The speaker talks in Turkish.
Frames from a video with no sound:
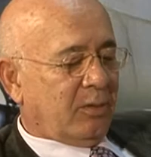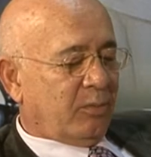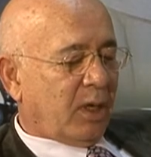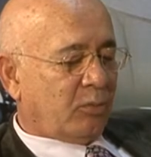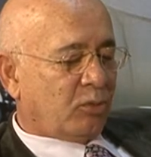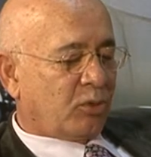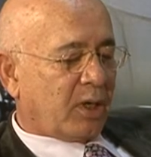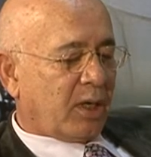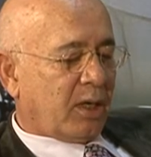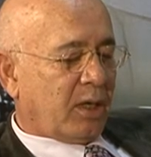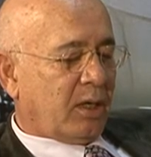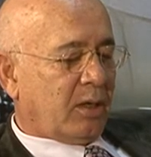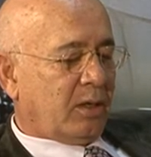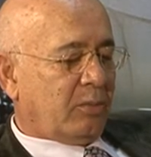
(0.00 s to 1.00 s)
Ben
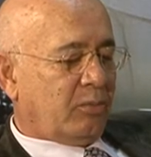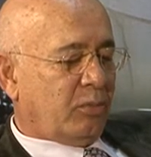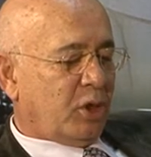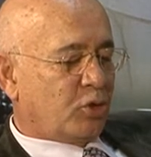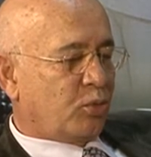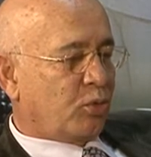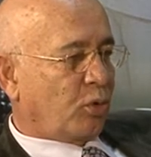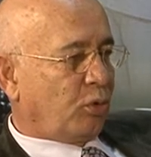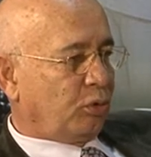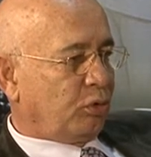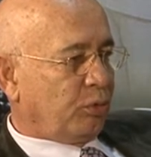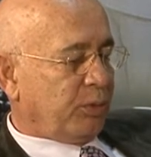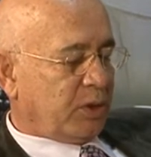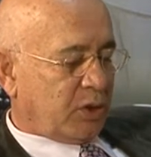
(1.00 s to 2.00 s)
buraya mecbur
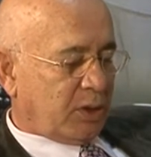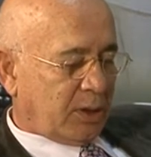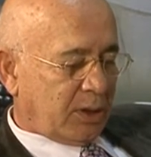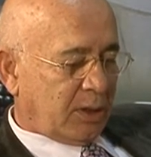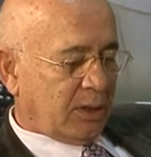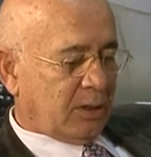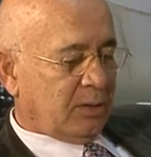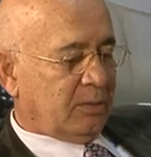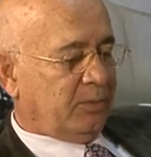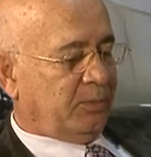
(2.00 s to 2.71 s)
olduğum için değil,